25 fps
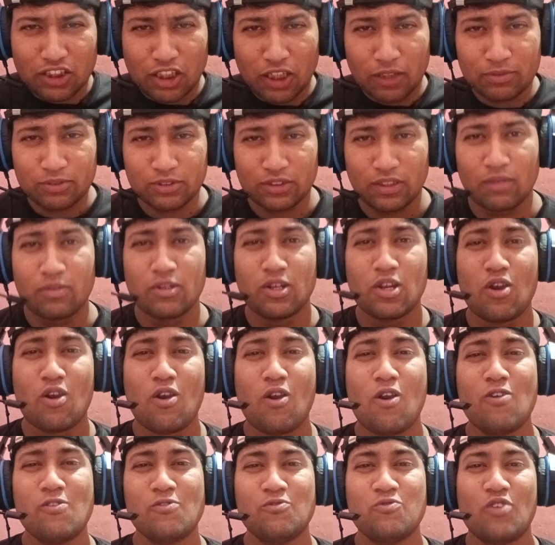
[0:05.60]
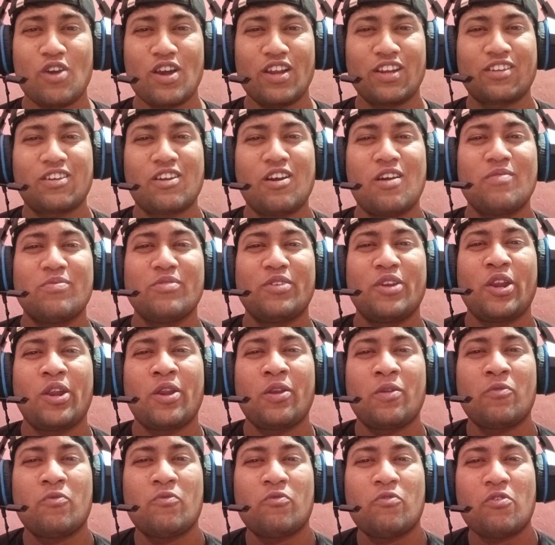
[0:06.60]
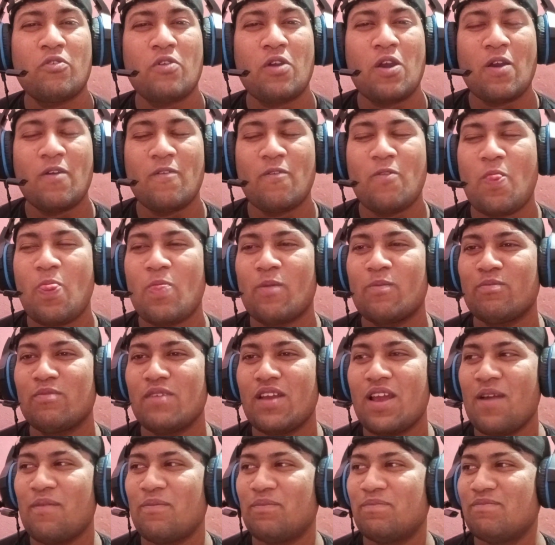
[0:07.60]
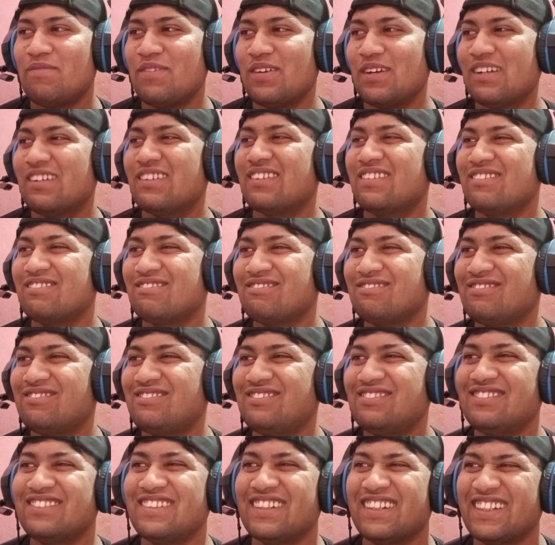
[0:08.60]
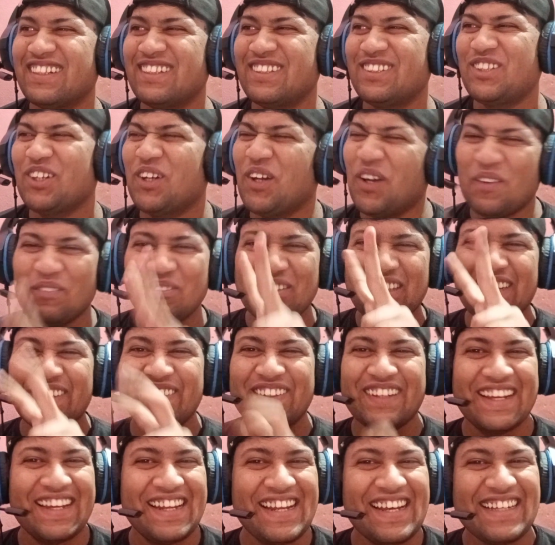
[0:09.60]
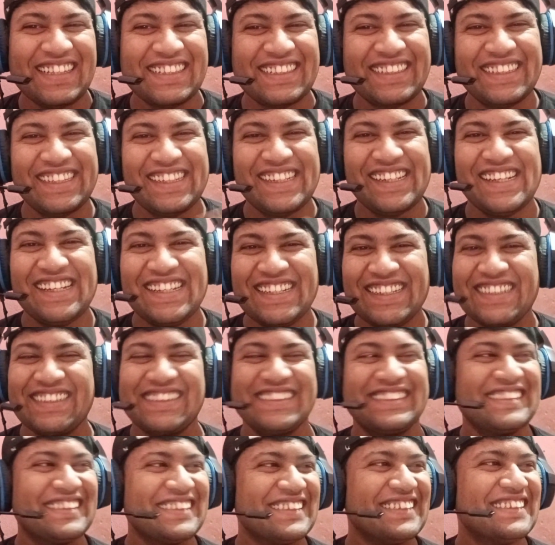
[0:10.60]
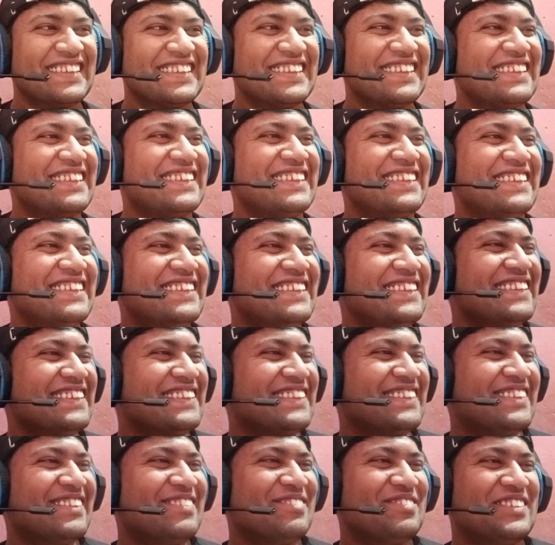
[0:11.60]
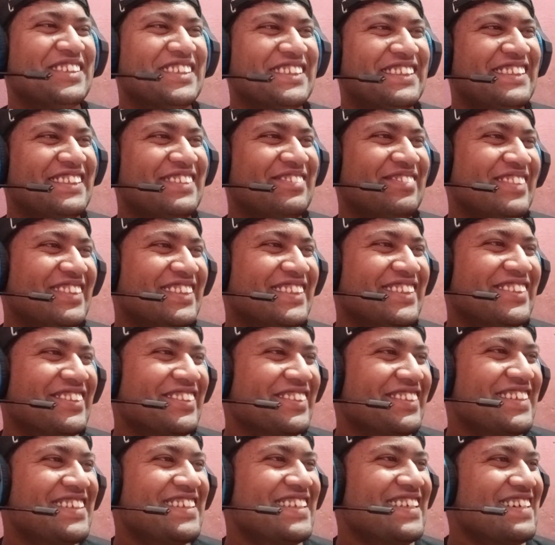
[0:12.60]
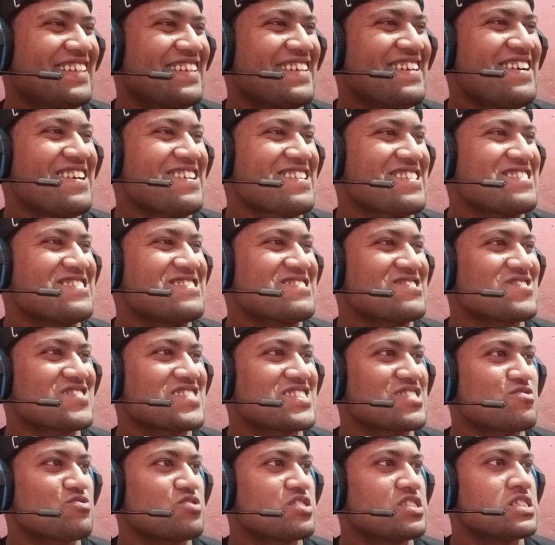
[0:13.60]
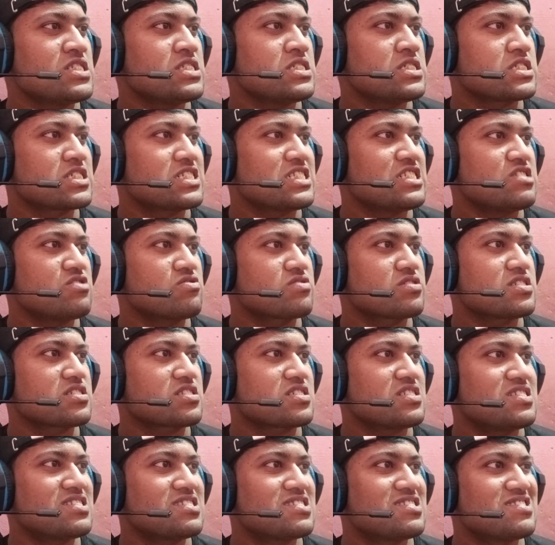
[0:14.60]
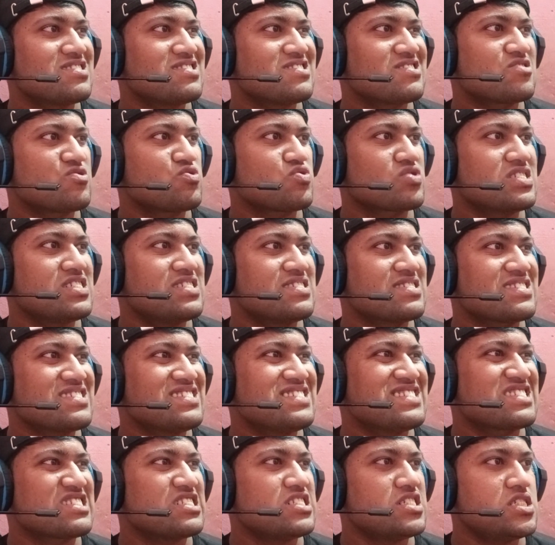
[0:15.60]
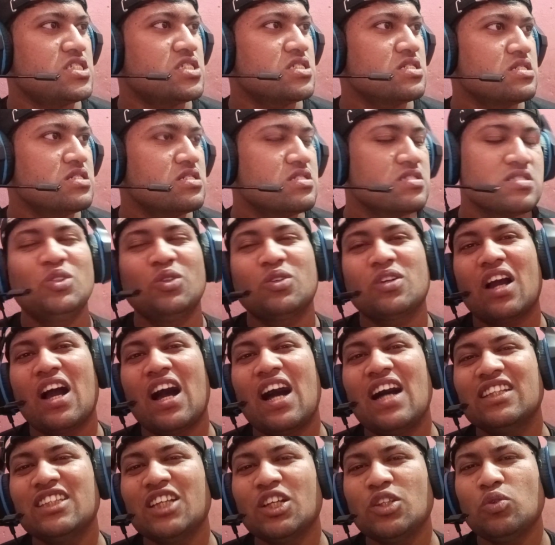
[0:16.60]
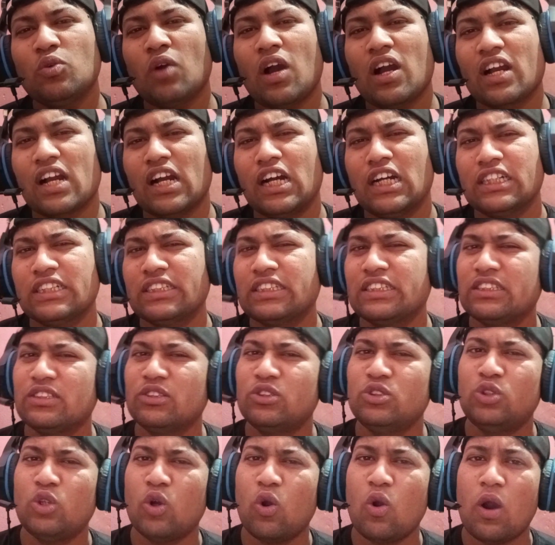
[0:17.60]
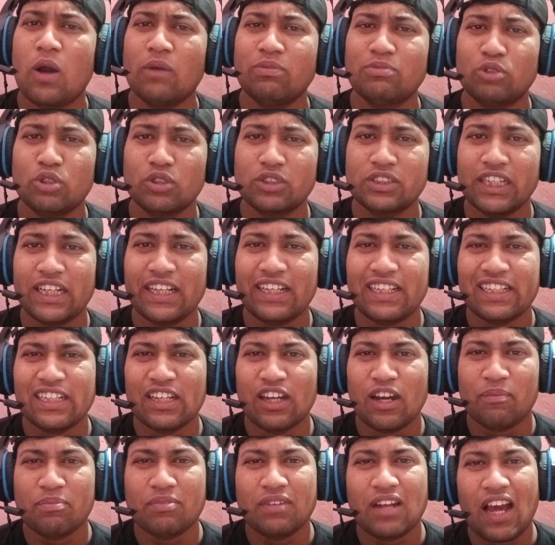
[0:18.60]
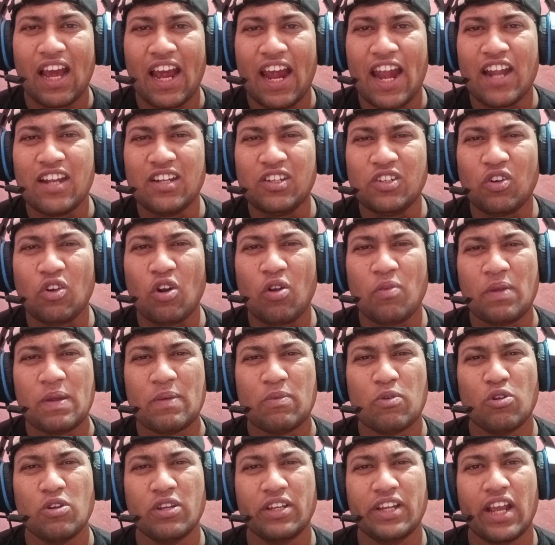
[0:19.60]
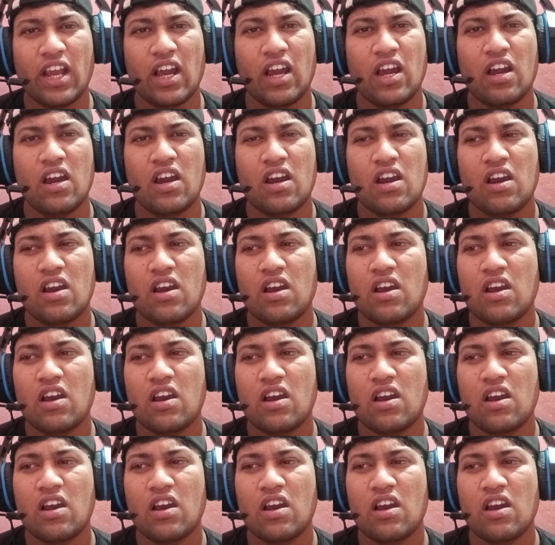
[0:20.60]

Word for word: कैसे आप सभी लोग वेलकम uh, uh, दो हफ्ते हो गए ना इसलिए दो हफ्तों से वीडियो क्यों नहीं डाला क्या हो गया तुझे क्या हो गया कहाँ जा रहा तू कहाँ गया था तो कहाँ था तू आकाश दो हफ्तों से अपना इंट्रो भी भूल गया